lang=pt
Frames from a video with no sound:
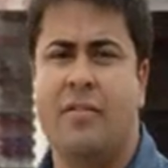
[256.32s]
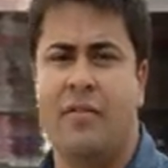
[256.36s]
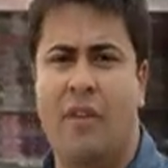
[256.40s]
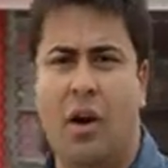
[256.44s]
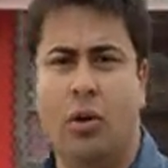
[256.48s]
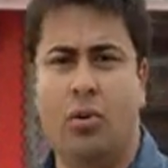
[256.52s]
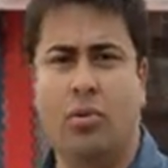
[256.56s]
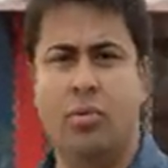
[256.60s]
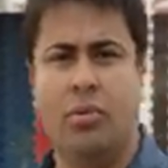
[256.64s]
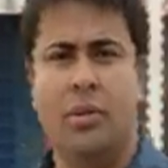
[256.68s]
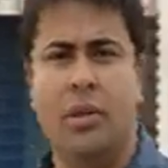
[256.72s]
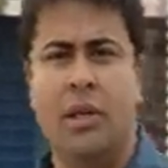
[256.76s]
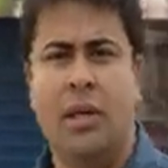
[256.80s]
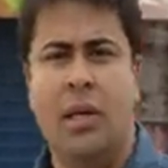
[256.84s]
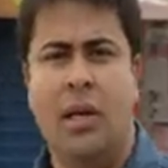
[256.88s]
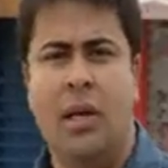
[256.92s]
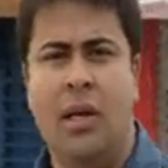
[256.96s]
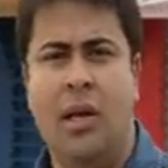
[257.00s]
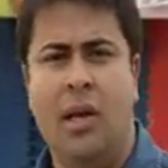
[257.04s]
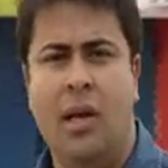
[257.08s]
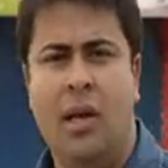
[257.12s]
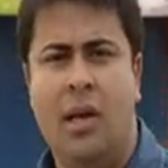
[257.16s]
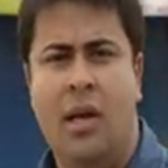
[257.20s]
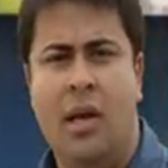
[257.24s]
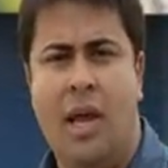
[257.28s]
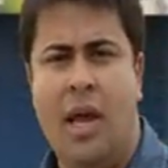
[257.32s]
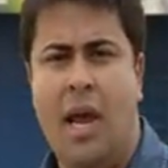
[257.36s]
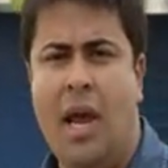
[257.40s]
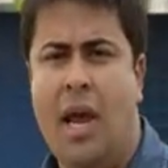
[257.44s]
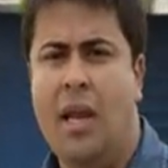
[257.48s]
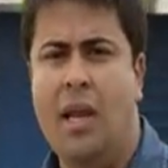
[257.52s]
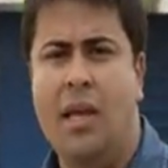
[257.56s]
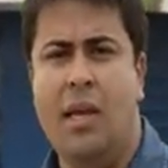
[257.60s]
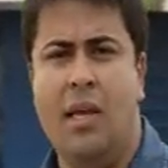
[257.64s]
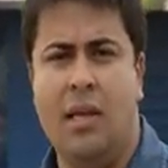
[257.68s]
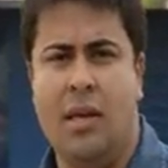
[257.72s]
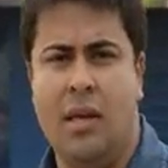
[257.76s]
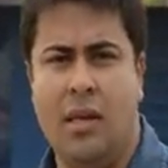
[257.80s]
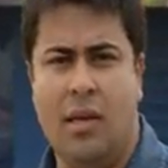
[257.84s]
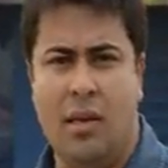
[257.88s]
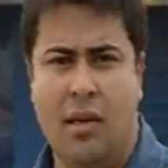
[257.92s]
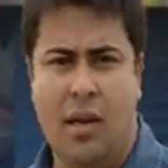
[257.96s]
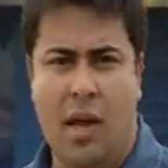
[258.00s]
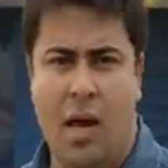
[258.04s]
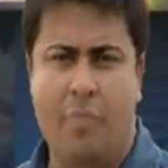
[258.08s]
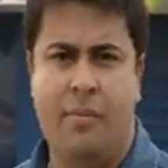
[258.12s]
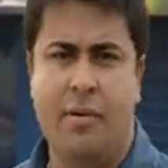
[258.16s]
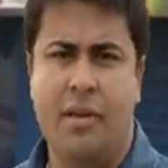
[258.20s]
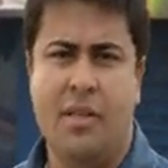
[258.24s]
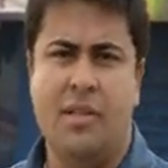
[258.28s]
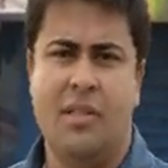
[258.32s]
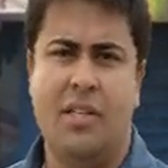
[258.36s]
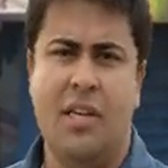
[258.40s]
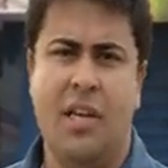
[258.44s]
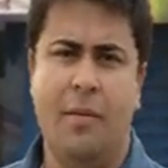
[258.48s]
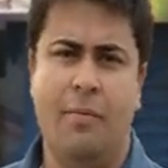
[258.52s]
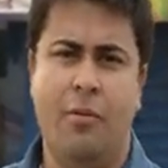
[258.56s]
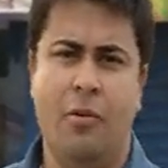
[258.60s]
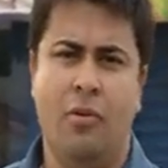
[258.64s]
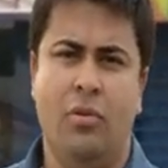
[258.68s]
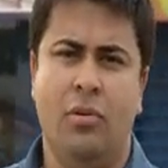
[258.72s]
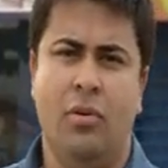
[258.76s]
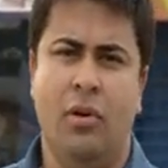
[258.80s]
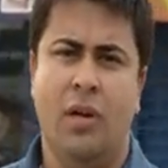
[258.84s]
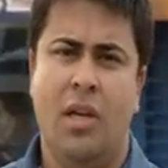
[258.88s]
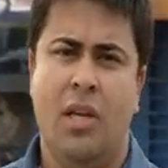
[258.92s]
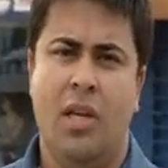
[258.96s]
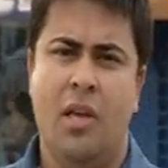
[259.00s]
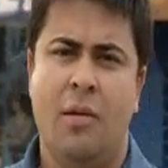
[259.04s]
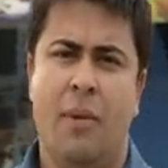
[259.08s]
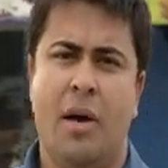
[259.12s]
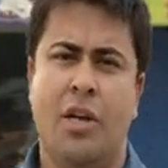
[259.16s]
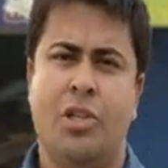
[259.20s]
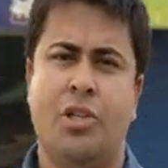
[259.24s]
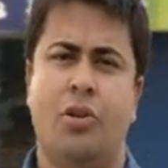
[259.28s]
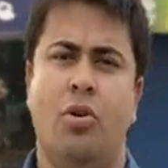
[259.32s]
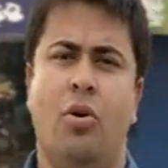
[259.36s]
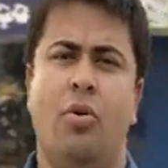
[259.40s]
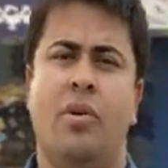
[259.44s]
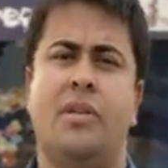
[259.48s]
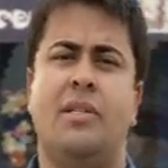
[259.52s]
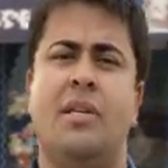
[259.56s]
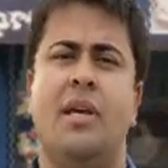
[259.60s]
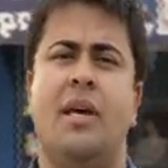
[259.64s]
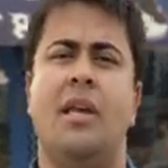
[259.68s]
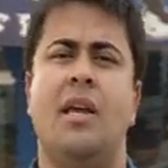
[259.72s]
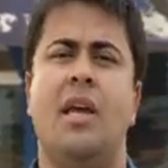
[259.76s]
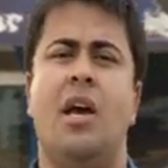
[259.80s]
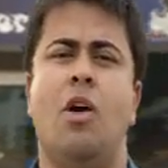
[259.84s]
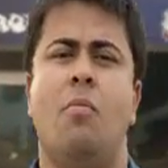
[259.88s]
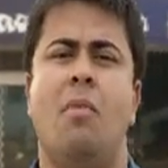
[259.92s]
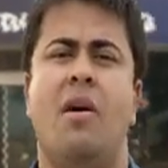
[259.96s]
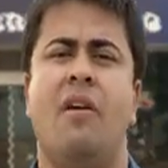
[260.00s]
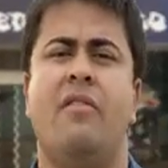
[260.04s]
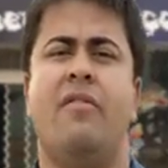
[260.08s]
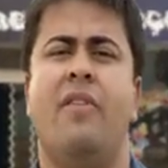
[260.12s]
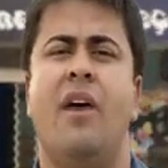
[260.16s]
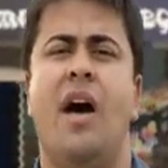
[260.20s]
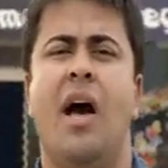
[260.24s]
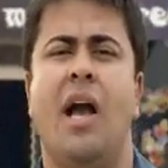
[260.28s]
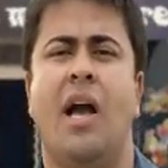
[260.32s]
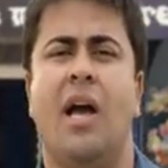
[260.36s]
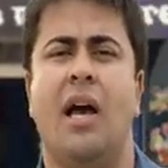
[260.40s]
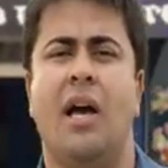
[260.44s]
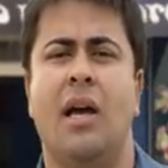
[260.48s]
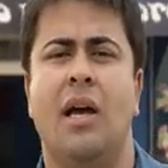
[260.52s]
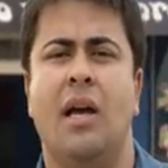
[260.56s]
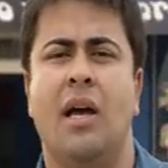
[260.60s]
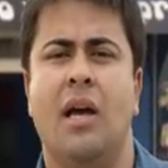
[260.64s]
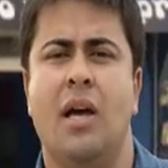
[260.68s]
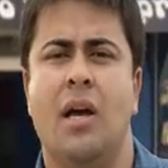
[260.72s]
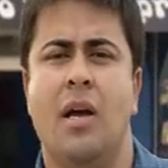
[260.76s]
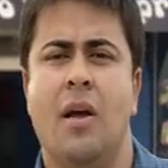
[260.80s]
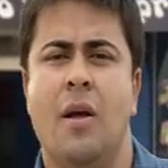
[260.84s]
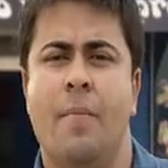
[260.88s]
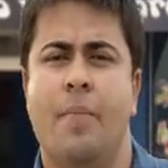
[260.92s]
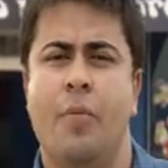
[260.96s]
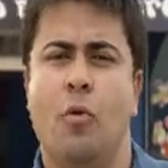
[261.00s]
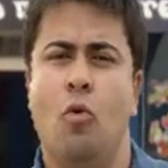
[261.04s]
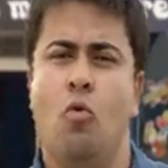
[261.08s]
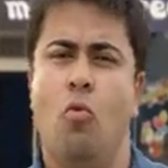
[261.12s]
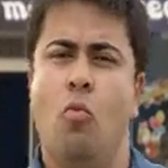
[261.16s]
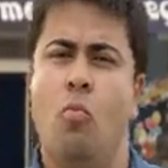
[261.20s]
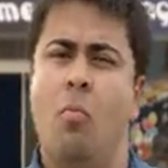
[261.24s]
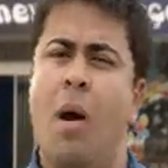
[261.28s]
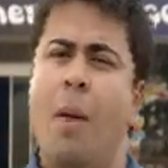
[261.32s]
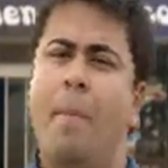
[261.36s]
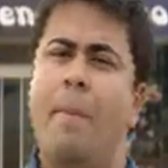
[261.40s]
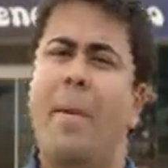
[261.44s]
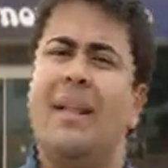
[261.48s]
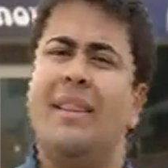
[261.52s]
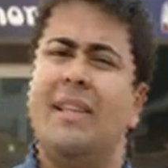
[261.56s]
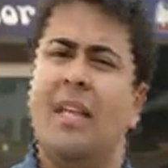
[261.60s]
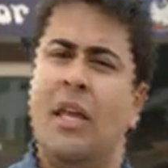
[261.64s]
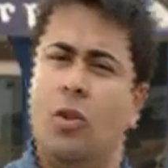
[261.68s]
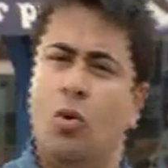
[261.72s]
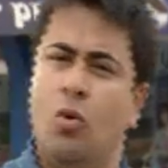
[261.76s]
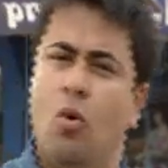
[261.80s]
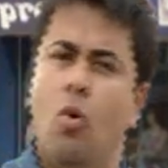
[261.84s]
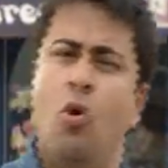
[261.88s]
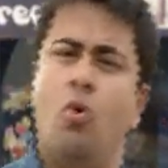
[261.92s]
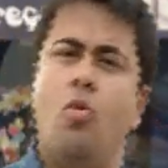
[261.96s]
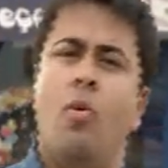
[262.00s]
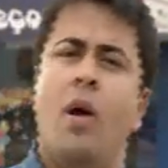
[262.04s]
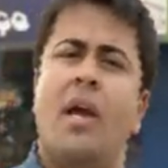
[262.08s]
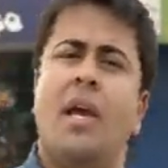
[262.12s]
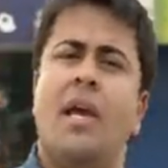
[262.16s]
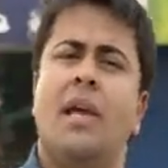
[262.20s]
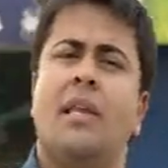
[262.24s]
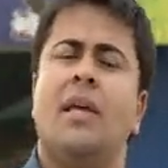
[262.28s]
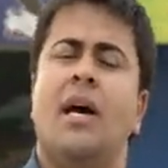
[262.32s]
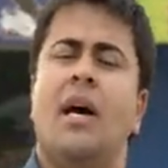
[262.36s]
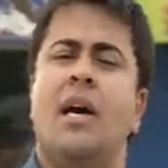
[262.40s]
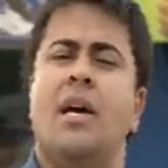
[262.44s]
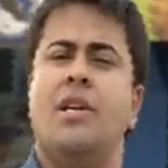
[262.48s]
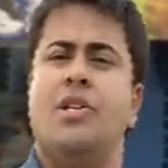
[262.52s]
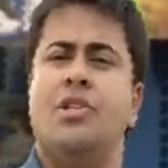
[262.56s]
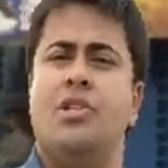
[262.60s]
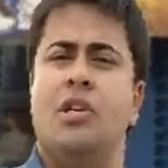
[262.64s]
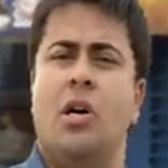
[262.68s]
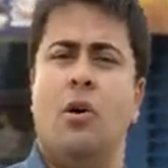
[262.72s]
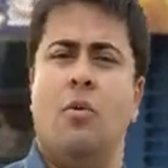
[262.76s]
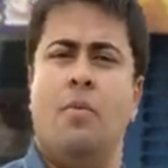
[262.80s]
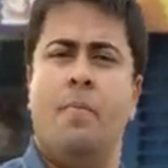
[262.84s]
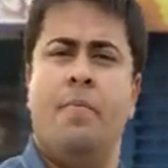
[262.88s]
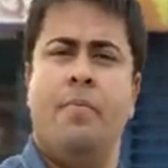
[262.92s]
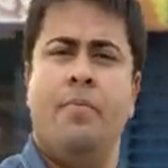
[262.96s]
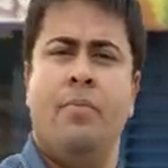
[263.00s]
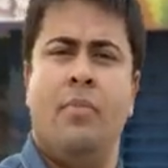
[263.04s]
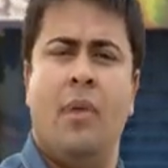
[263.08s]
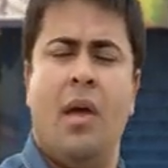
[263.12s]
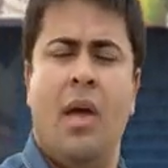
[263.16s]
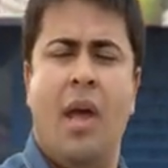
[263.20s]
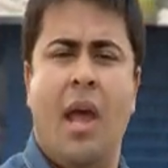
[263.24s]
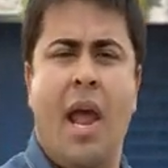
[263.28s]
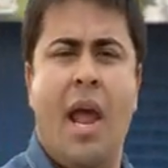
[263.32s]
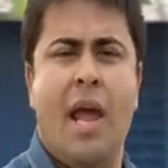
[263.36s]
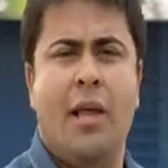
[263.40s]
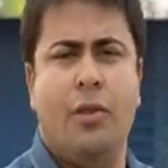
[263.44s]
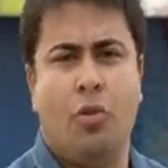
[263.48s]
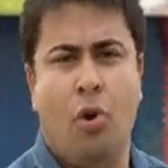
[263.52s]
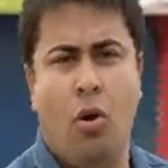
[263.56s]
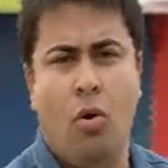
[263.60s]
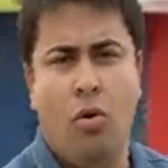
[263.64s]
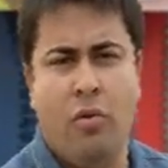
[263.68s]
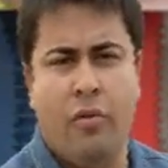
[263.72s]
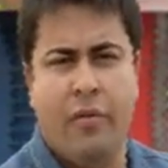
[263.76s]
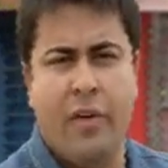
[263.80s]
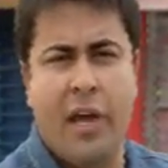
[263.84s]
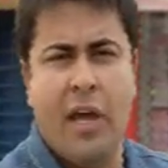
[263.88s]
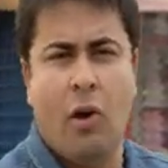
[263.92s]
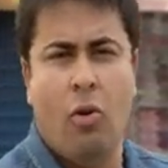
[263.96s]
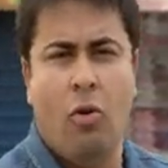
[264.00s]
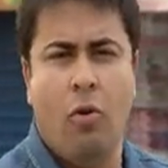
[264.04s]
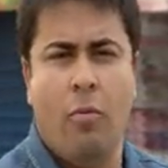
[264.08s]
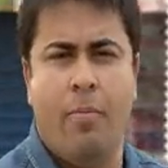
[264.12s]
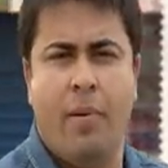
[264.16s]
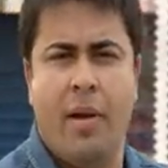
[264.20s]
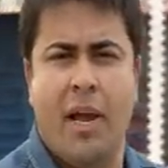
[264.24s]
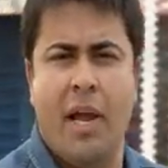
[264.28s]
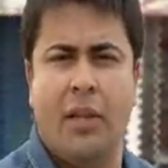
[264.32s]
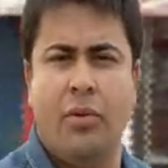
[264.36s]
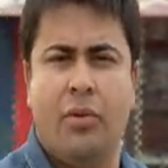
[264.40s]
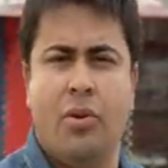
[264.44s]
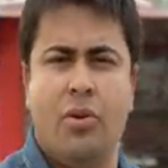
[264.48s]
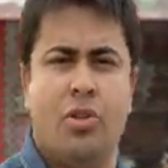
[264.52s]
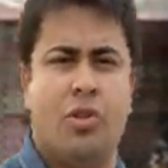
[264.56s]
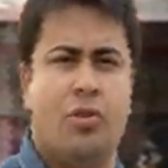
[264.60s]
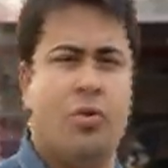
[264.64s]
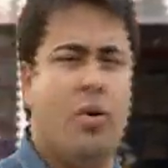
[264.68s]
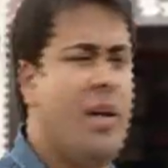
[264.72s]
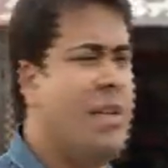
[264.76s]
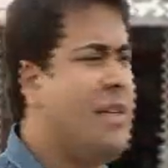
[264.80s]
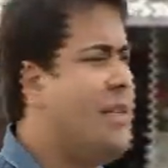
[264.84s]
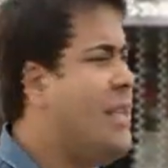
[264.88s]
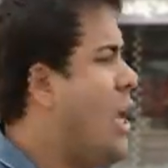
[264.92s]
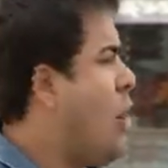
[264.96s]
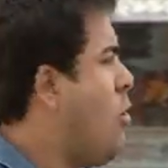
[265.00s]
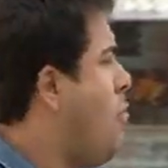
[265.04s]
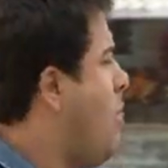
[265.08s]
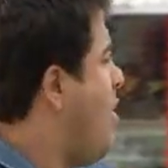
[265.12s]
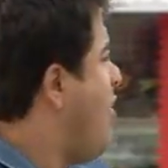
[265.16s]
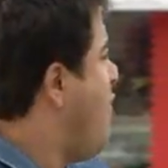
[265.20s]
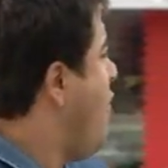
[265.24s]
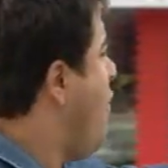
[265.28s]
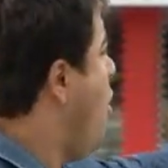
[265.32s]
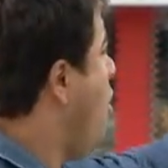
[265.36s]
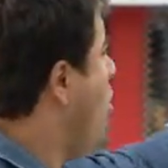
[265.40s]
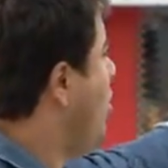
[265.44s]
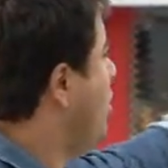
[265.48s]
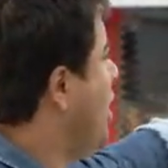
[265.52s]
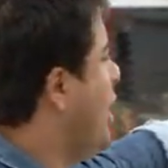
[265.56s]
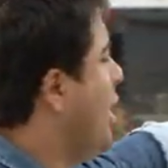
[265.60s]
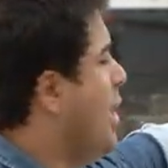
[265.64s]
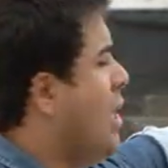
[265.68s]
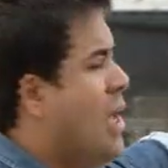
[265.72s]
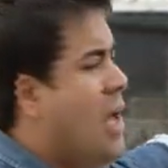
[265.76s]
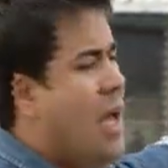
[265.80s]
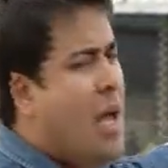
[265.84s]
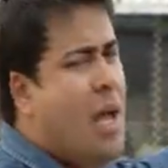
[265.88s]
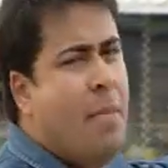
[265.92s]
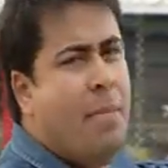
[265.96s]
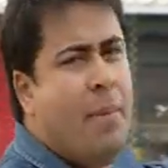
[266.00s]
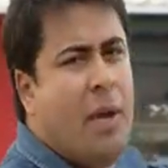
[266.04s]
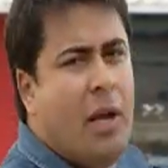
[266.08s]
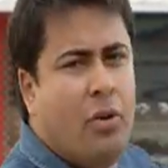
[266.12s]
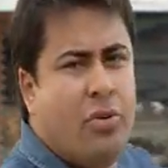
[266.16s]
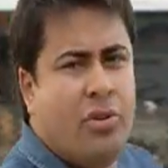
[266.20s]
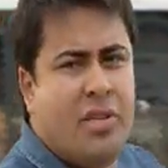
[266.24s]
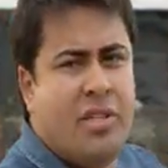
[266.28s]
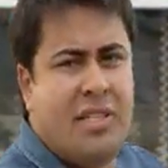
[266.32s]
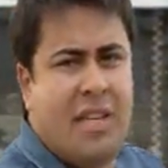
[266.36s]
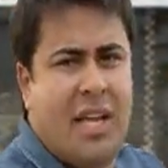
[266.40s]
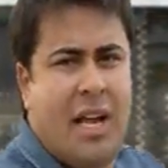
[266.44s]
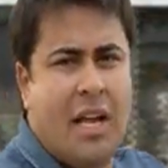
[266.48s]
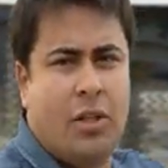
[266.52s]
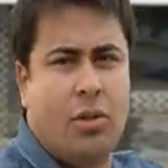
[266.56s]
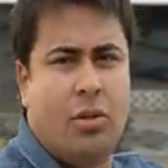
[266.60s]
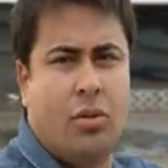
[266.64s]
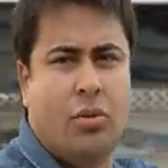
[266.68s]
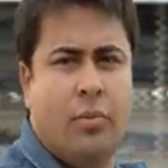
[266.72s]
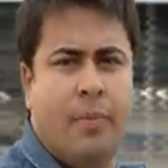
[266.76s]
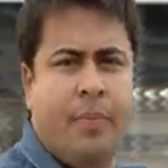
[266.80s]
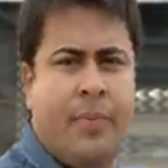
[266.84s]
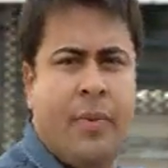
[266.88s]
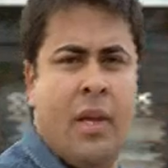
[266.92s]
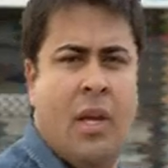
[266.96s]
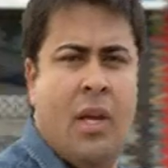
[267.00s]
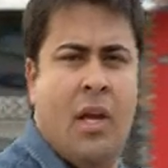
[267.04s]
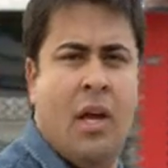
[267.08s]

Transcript: Erivaldo. Ele, a princípio, imaginou que seria uma vaga num abatedouro aqui da região. Entrou num veículo preto e os dois deram uma volta pelo centro.